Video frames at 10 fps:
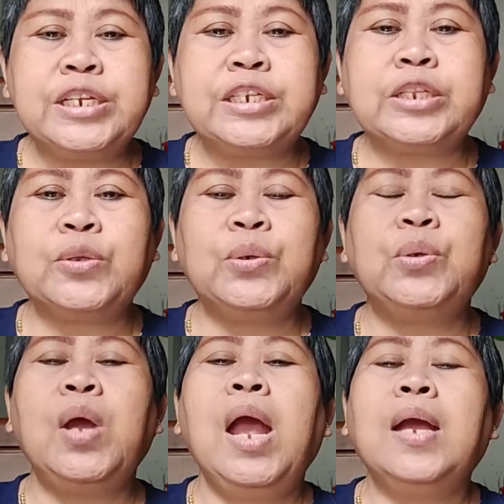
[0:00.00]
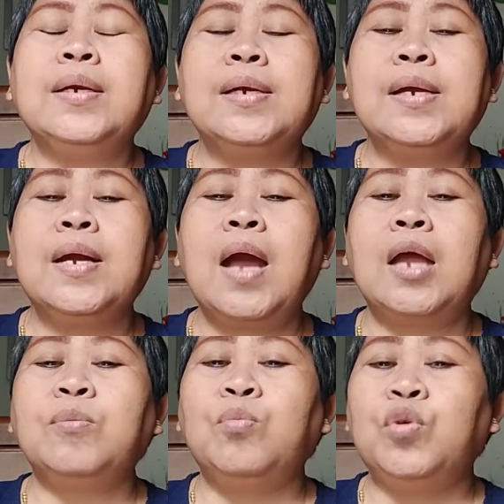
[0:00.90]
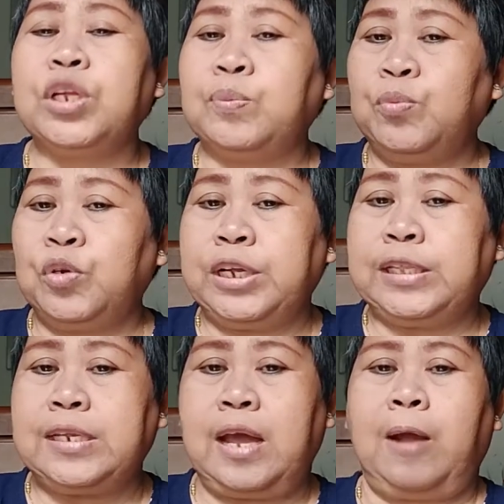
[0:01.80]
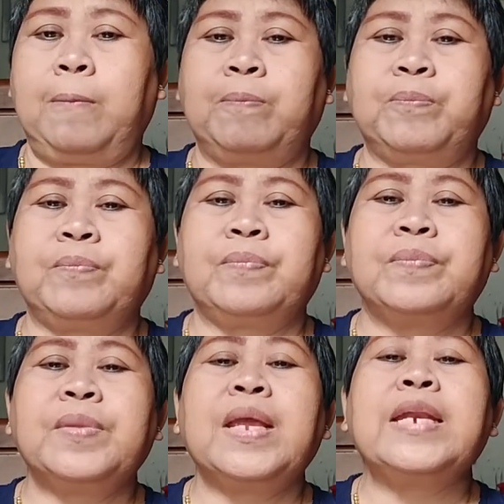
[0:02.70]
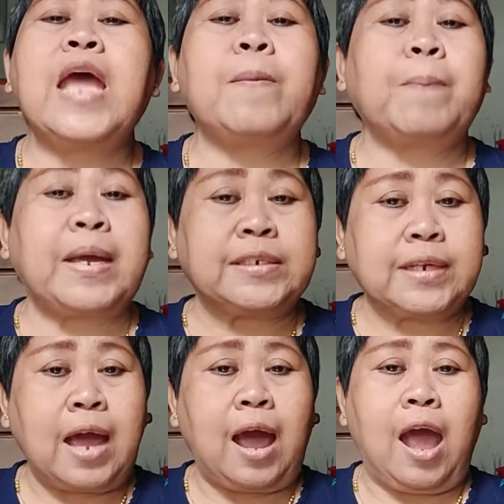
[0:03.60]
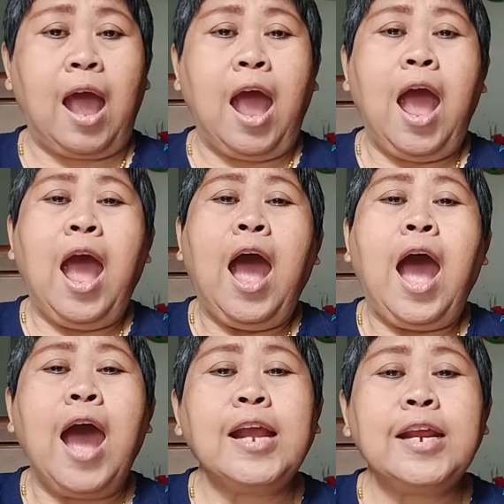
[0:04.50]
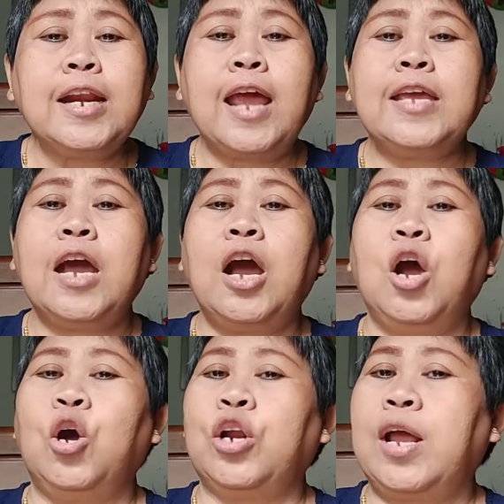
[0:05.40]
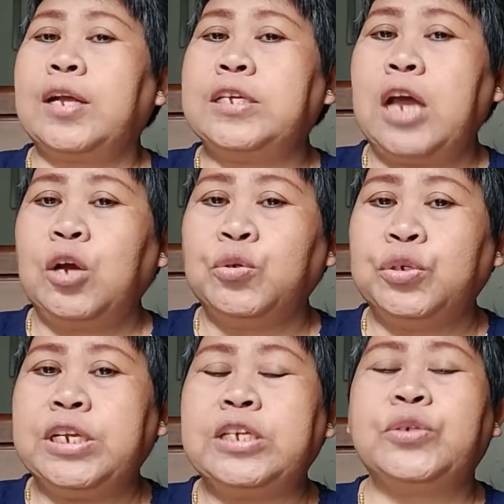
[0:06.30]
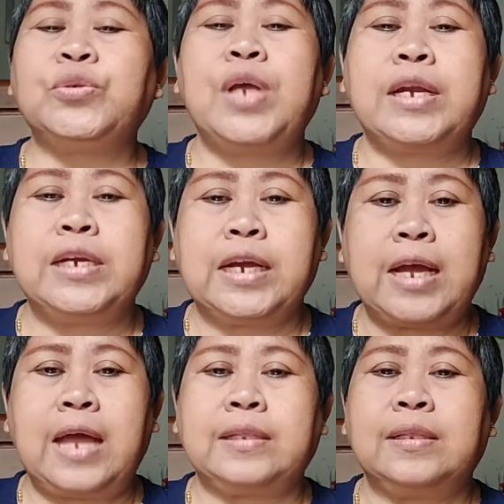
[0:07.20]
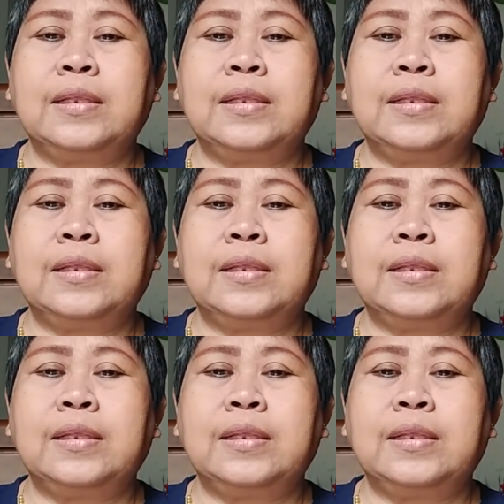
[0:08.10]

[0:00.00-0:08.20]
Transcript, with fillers: di situ dengan murid-muridnya. Dan Paskah, hari raya orang Yahudi sudah dekat.